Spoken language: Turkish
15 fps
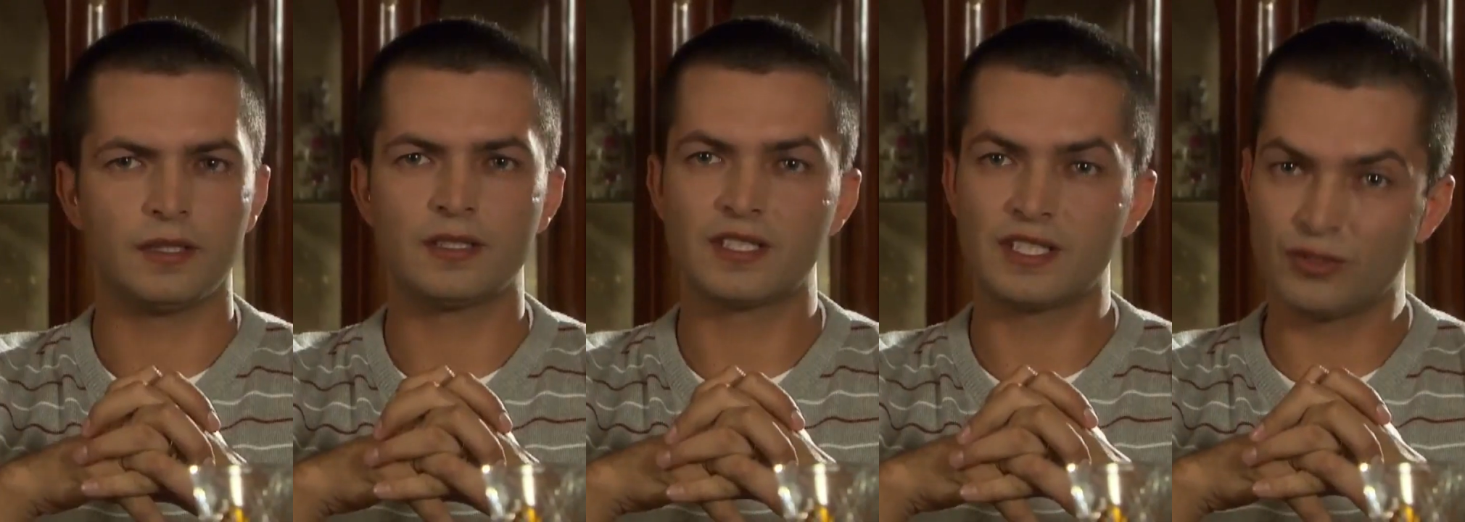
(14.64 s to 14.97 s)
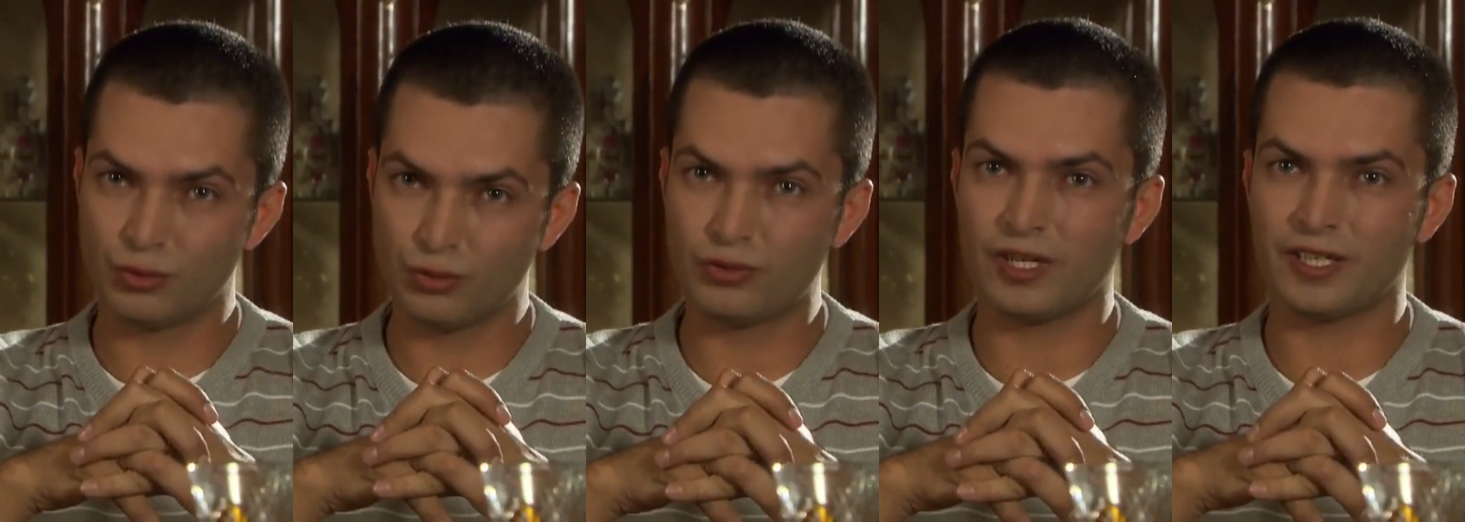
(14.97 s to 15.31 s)

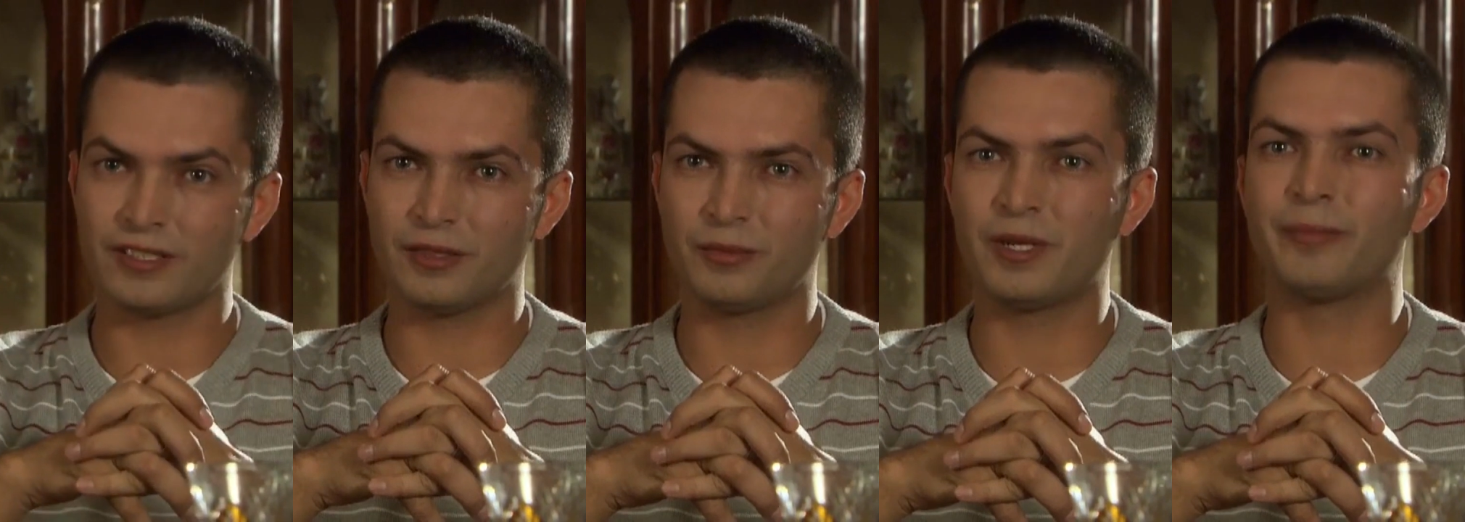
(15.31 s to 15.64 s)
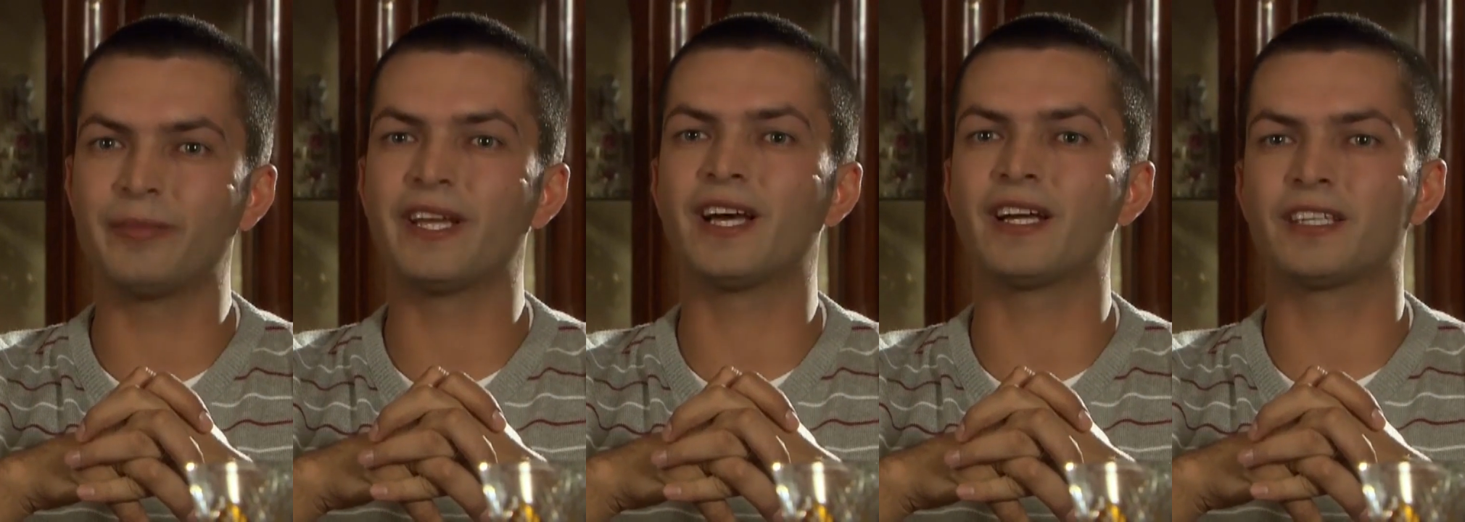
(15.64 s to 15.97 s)
Sizi utandırmam.
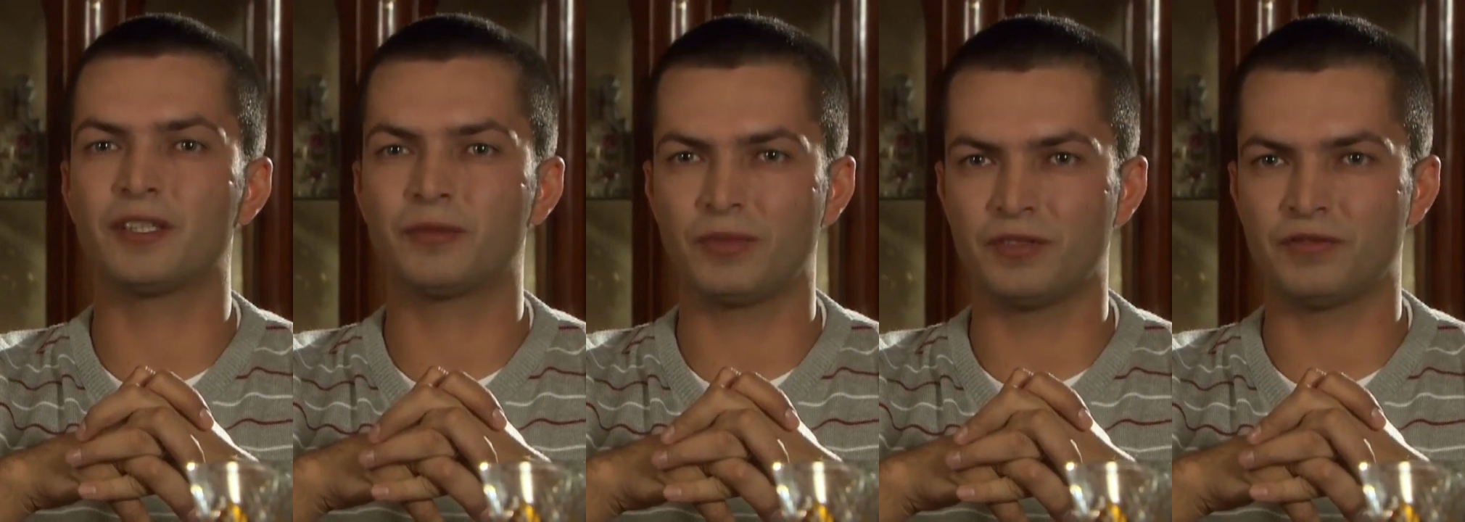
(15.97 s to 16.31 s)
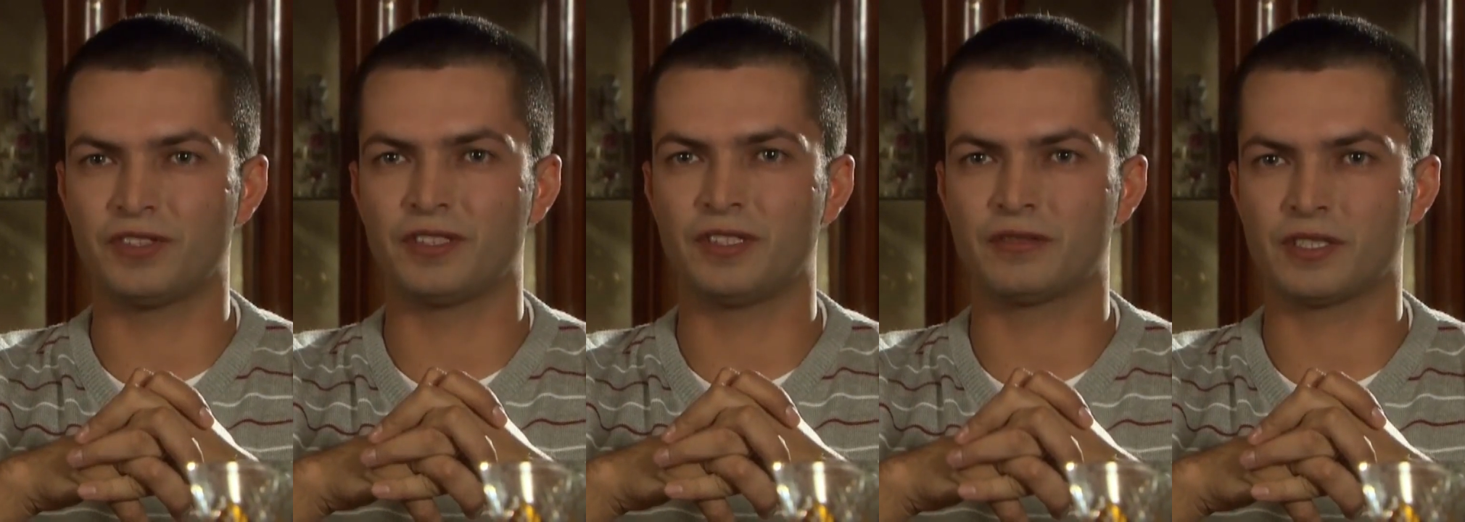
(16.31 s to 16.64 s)
Merak etmeyin
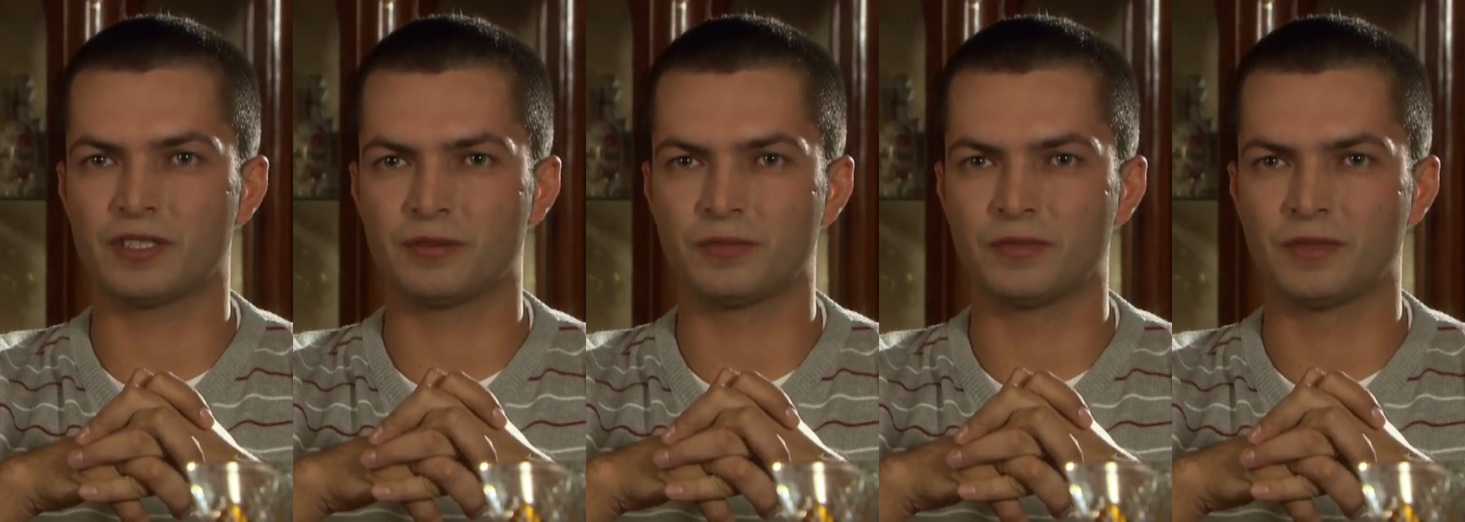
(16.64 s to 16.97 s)
Firdevs Hanım.